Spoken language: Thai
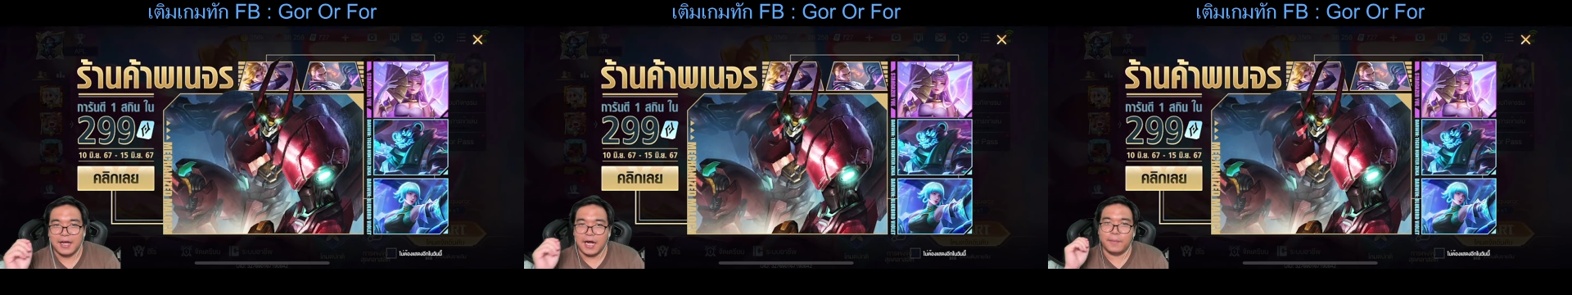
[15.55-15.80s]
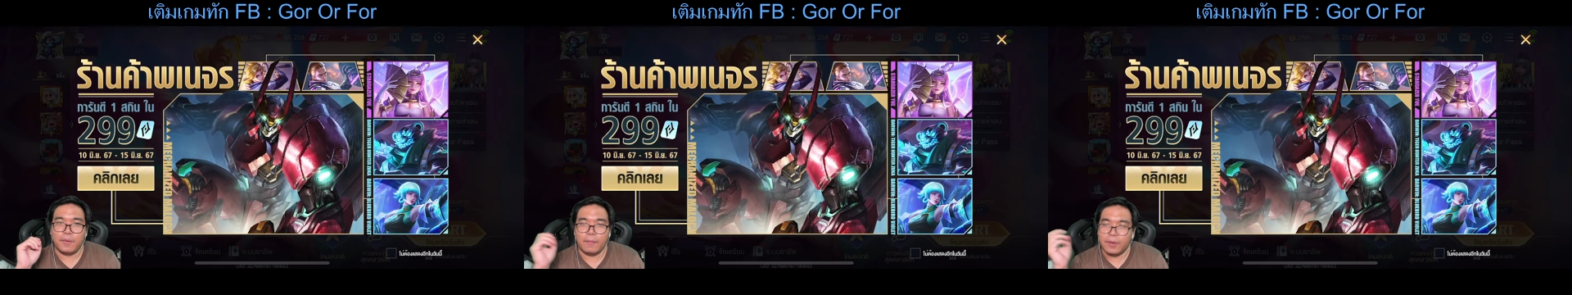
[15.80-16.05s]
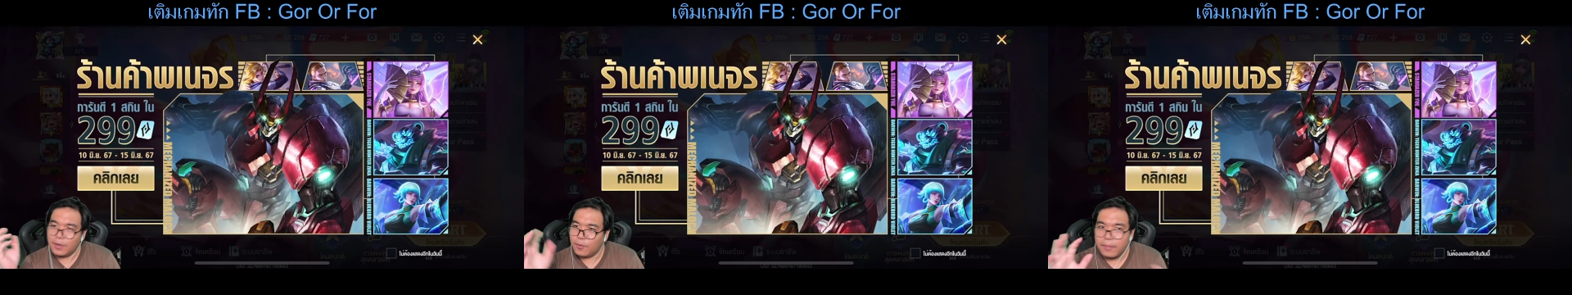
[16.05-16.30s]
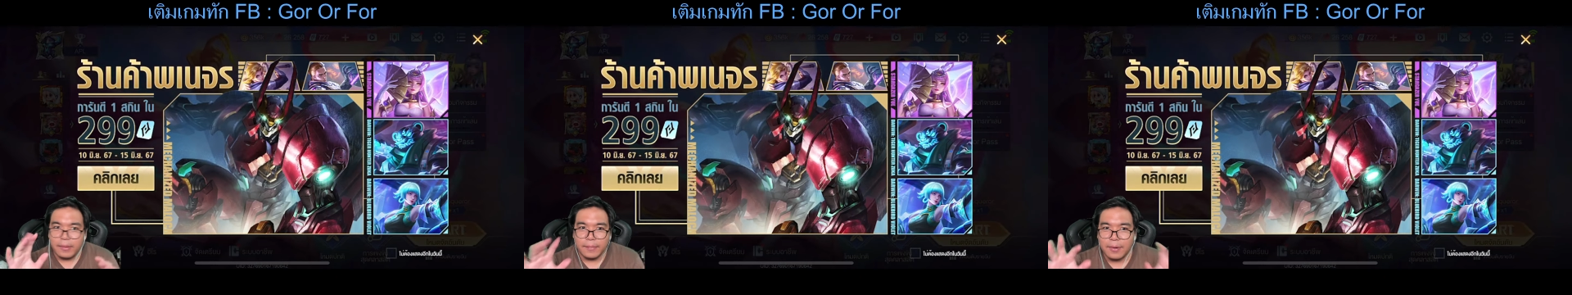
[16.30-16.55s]
เออผมเพิ่งรู้
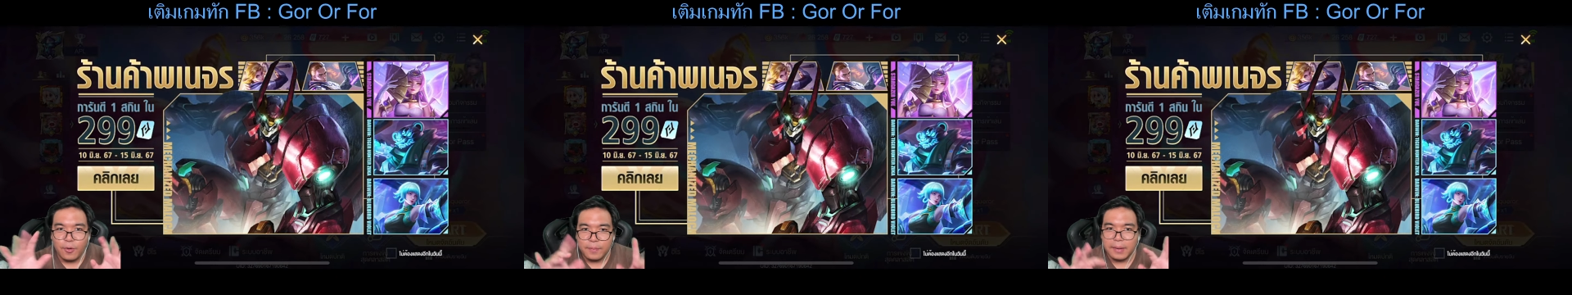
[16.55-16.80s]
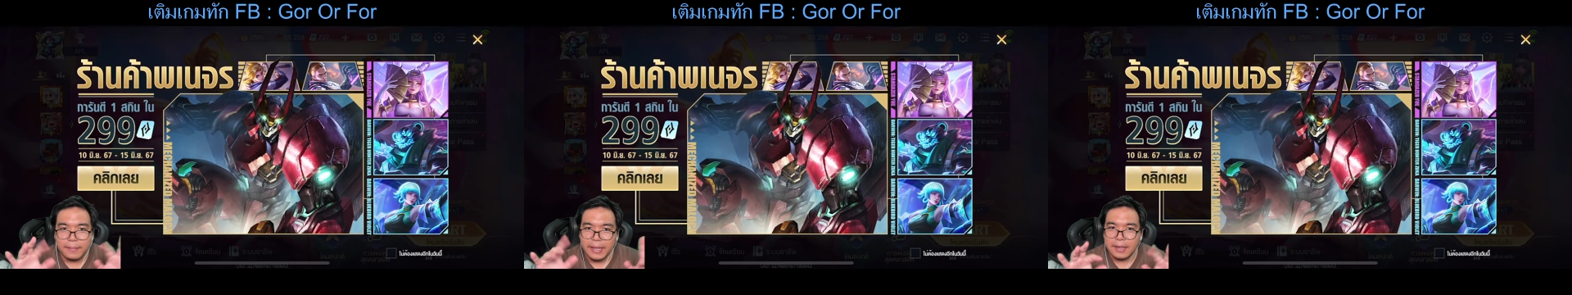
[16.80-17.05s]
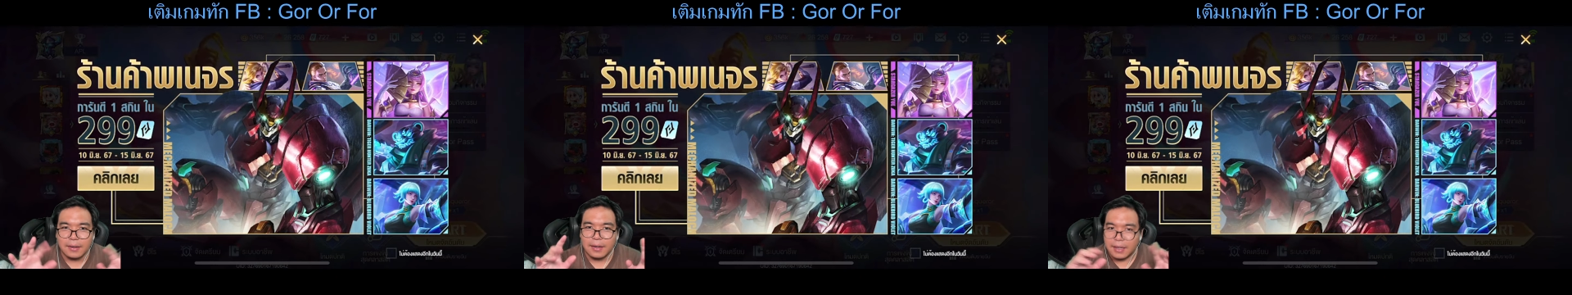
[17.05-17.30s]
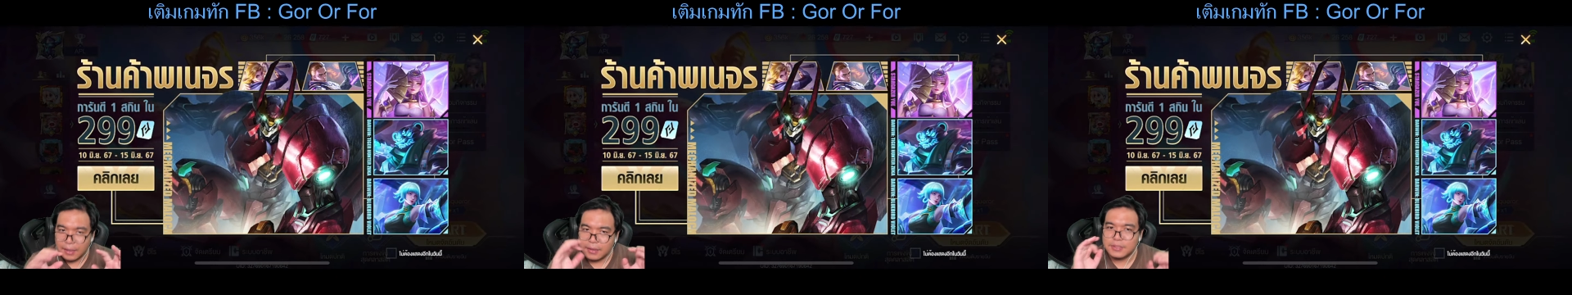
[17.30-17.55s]
ว่าแบบคนมาเม้น
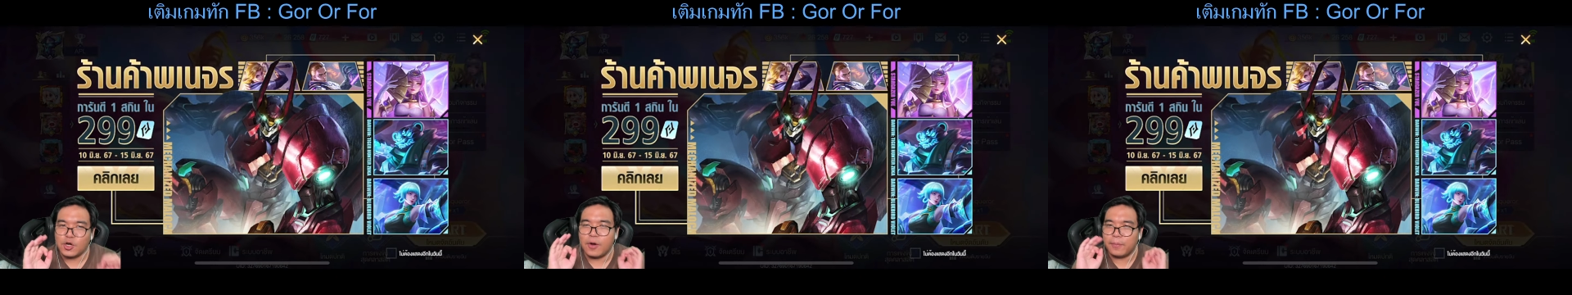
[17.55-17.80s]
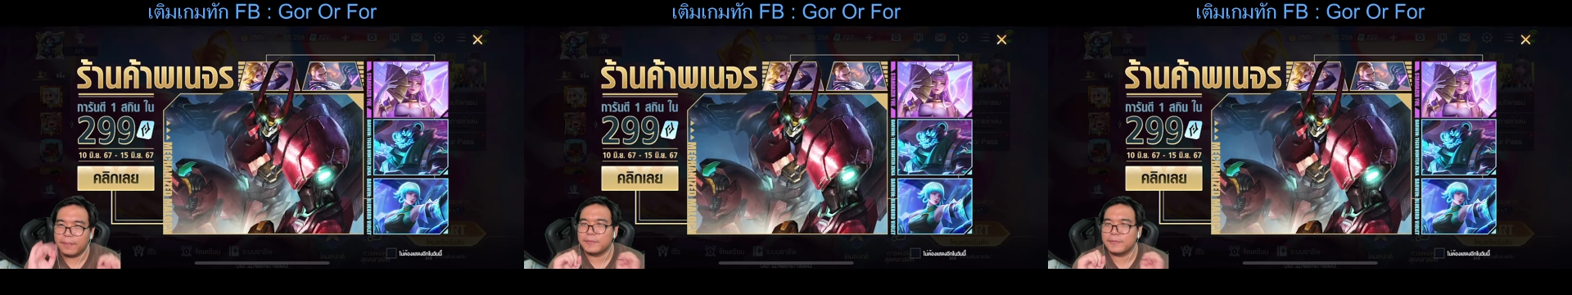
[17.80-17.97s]
เออชอบ